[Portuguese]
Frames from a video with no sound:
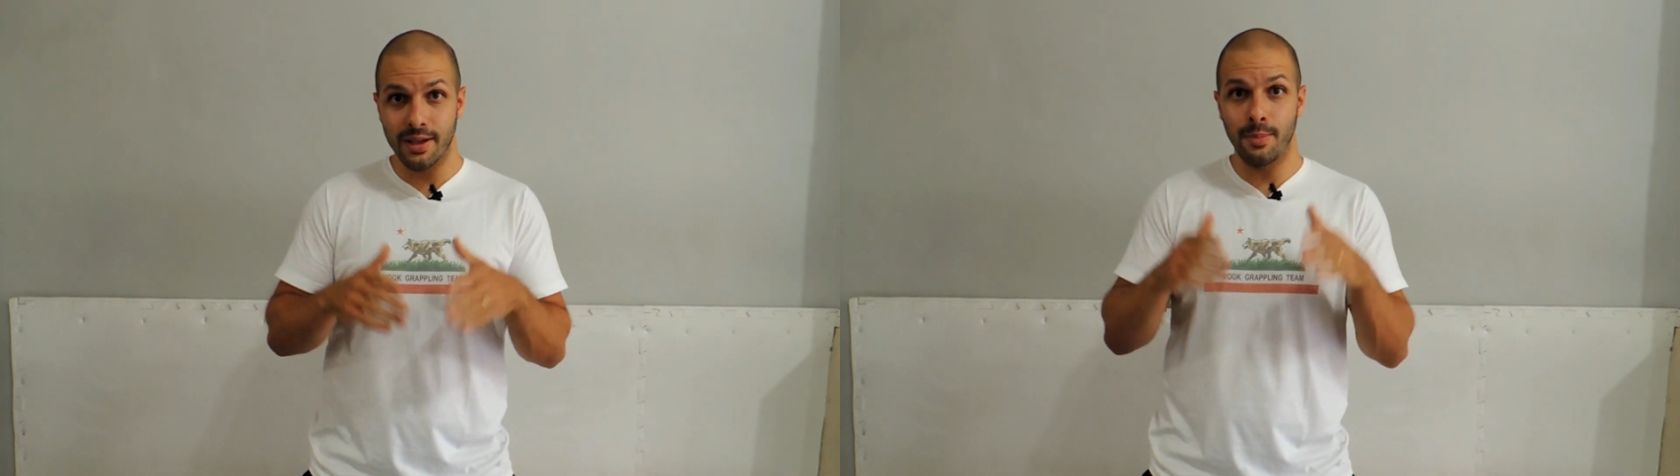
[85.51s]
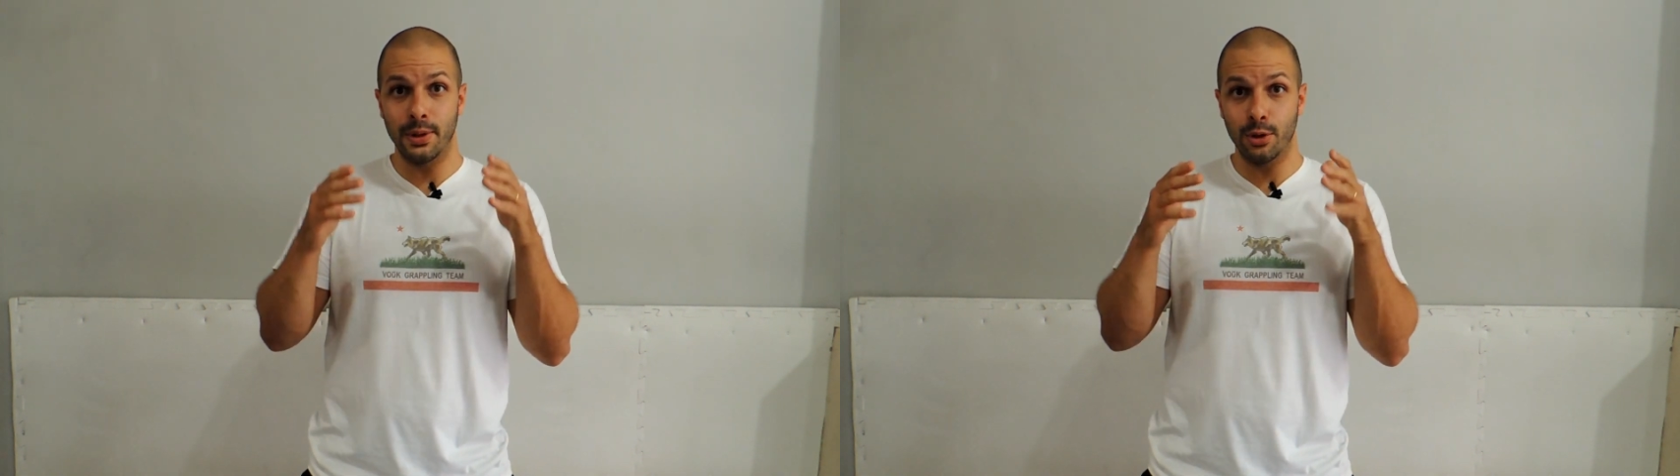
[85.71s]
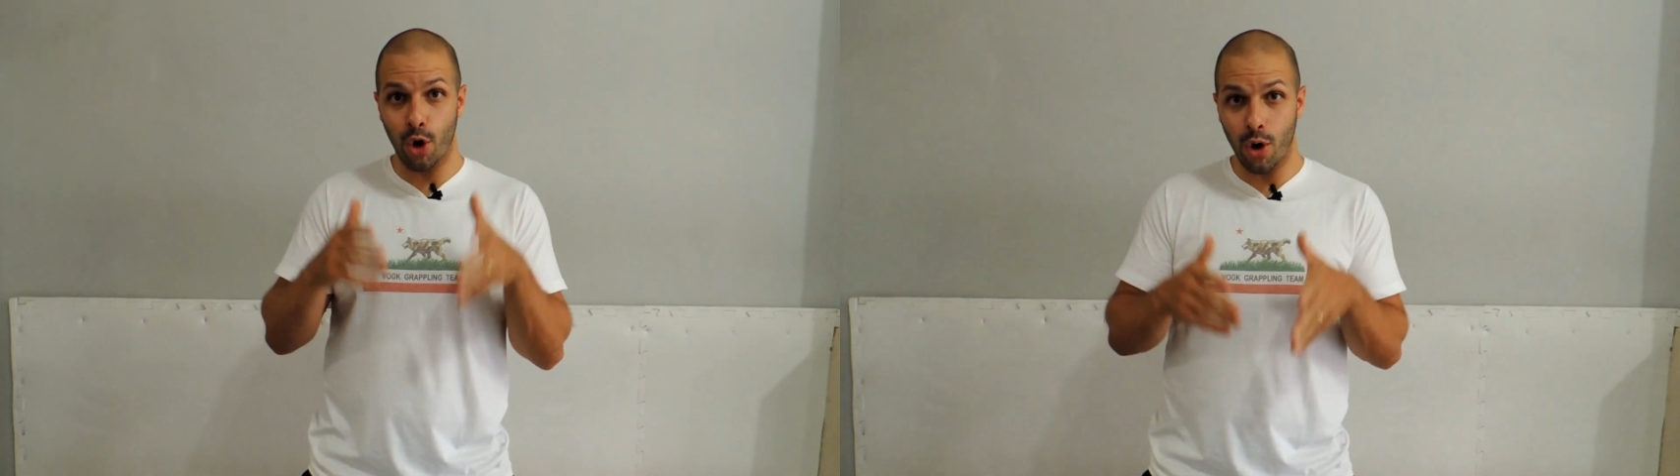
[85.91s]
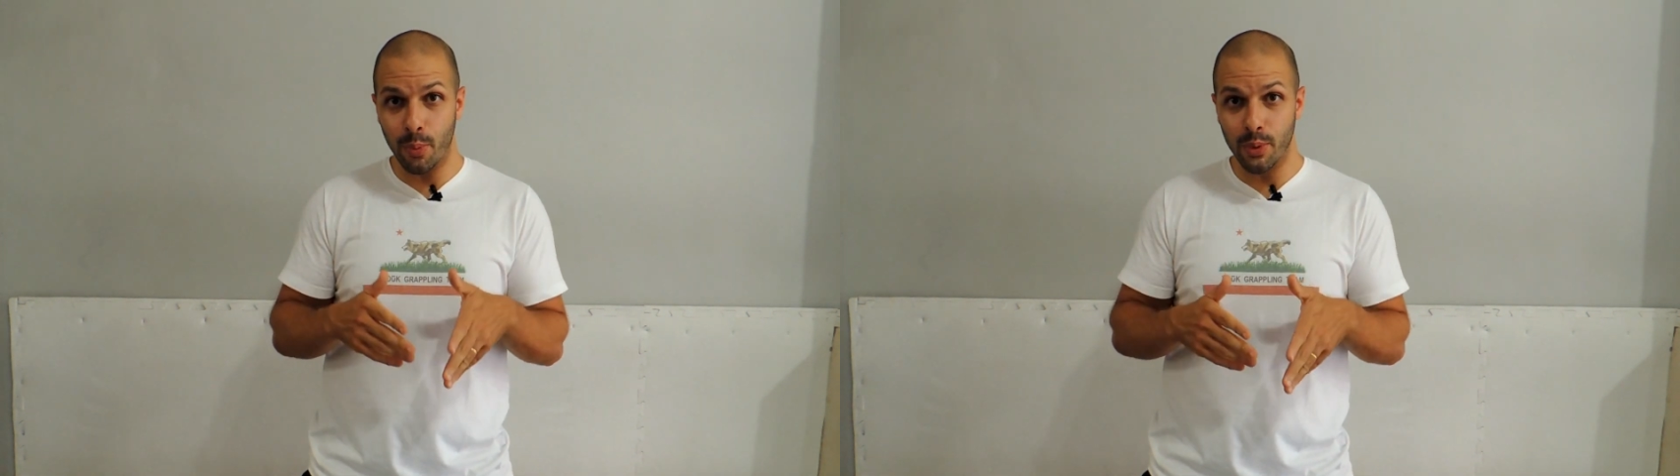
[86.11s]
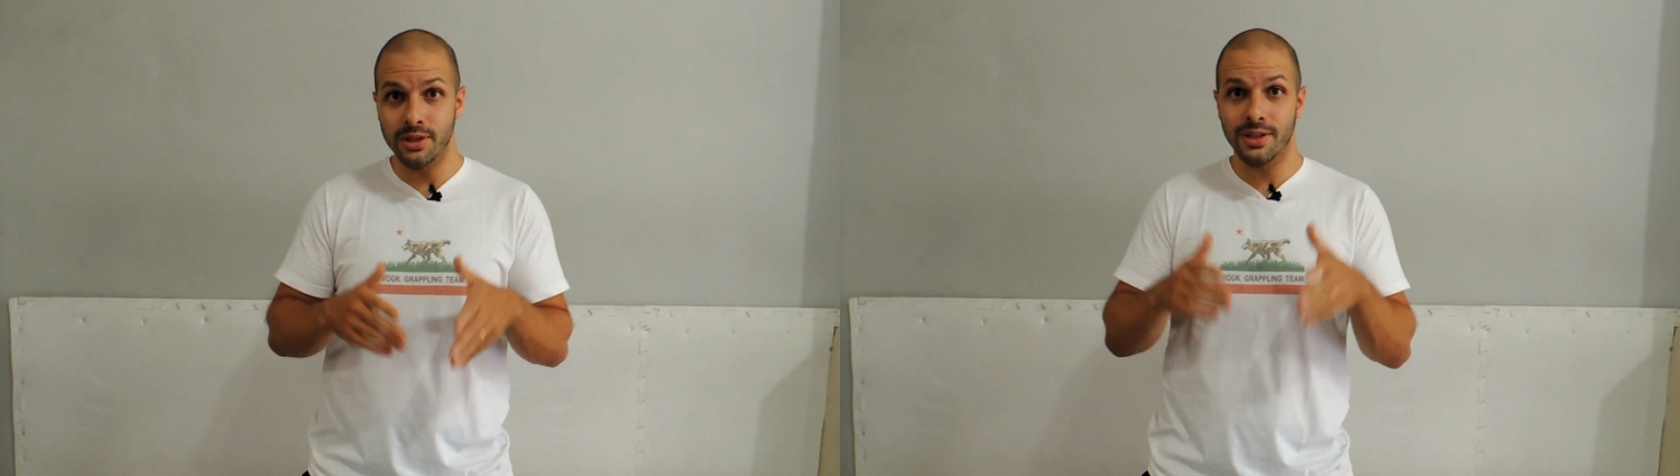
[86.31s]
em
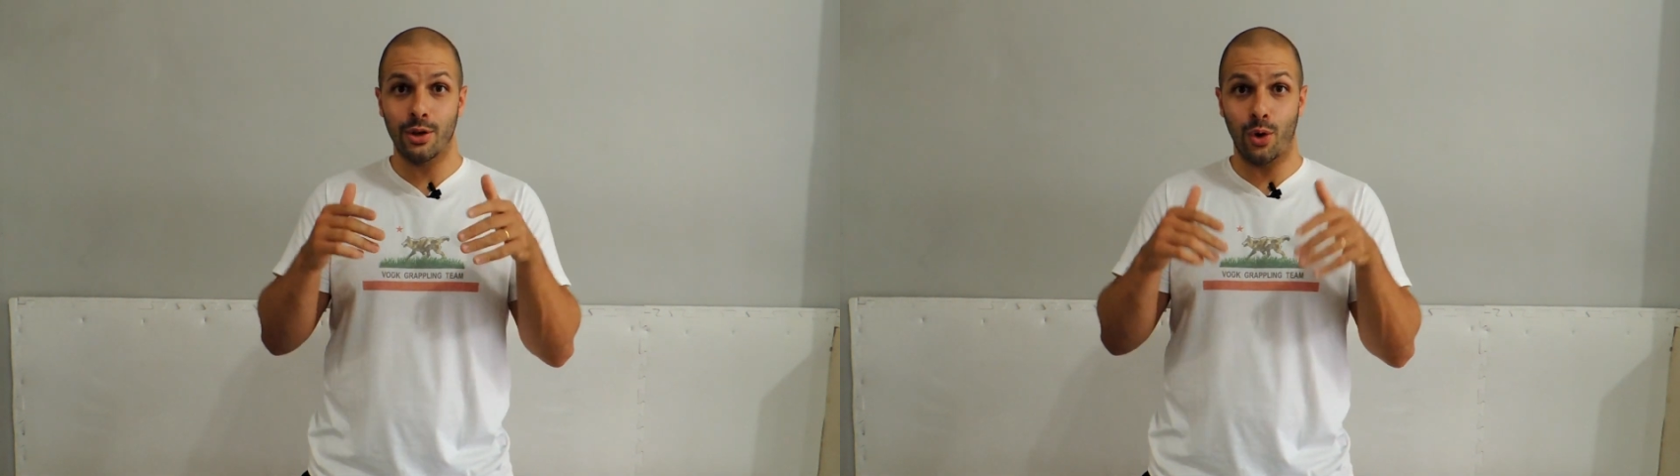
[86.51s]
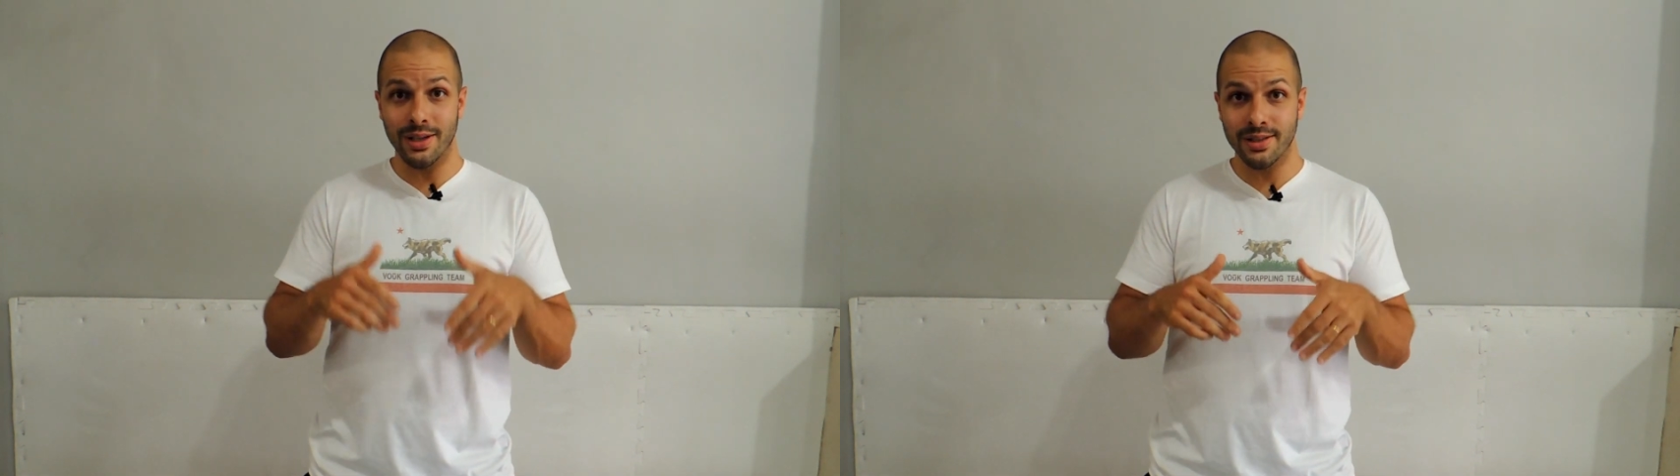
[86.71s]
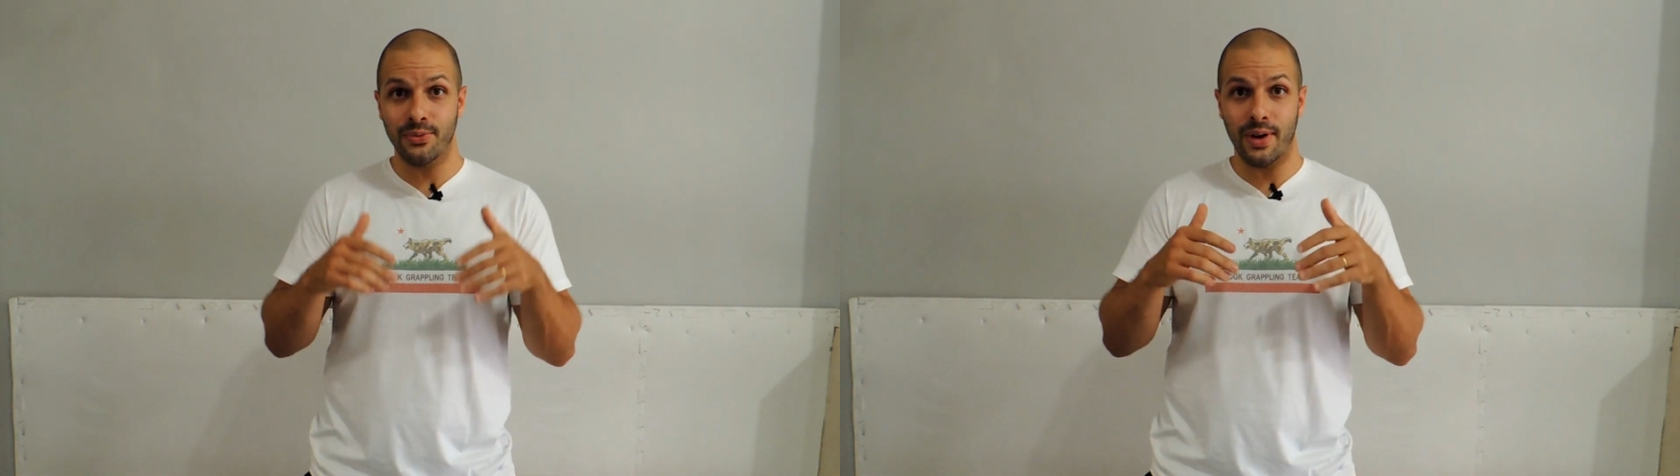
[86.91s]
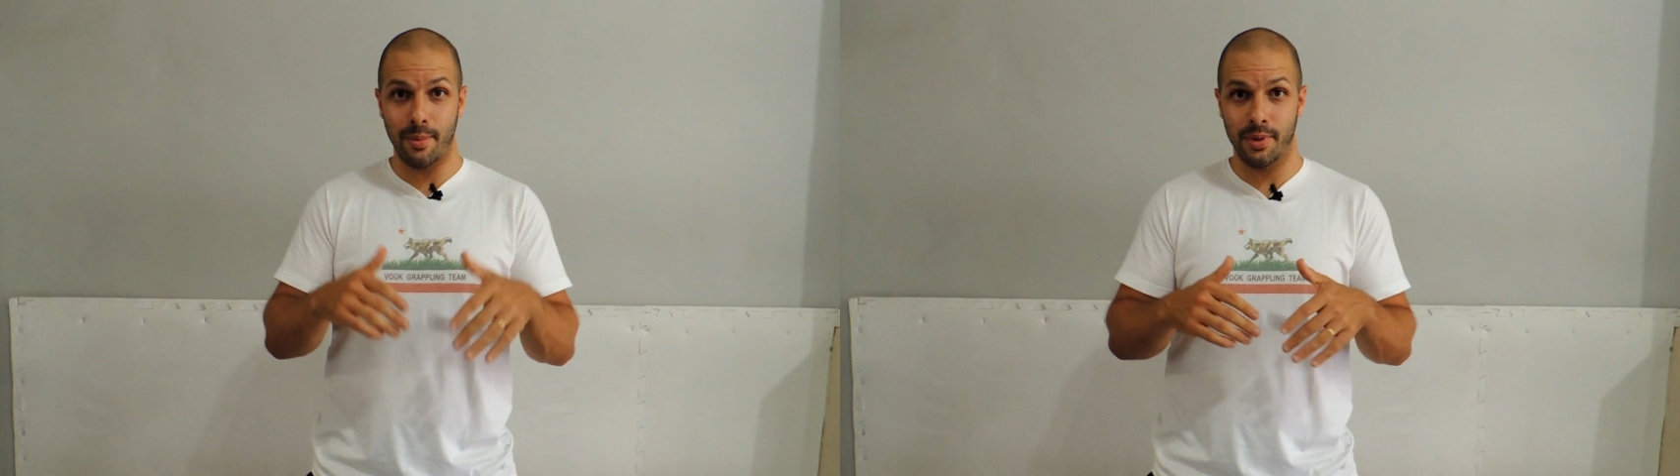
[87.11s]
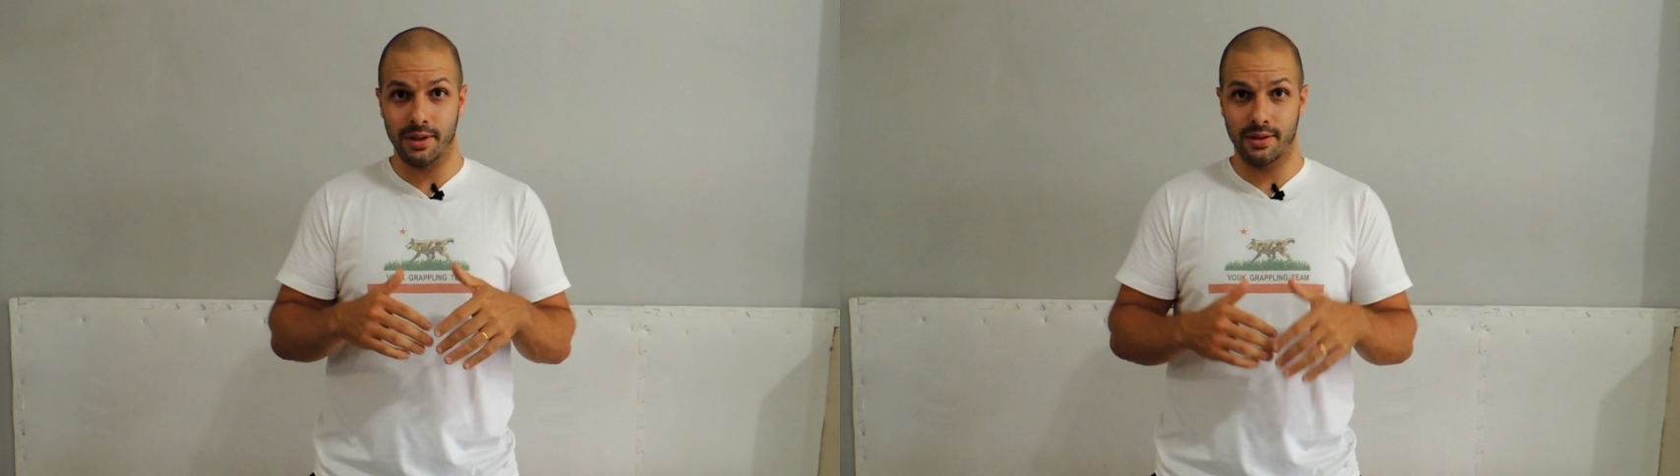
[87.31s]
Petrópolis, na nossa
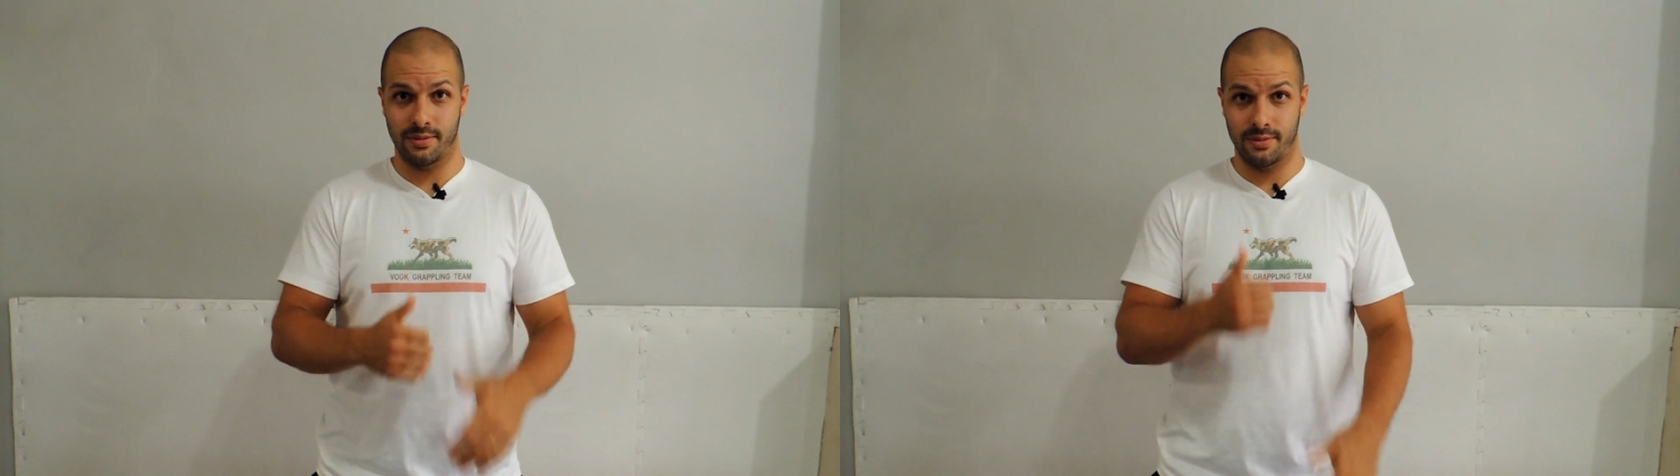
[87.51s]
fábrica.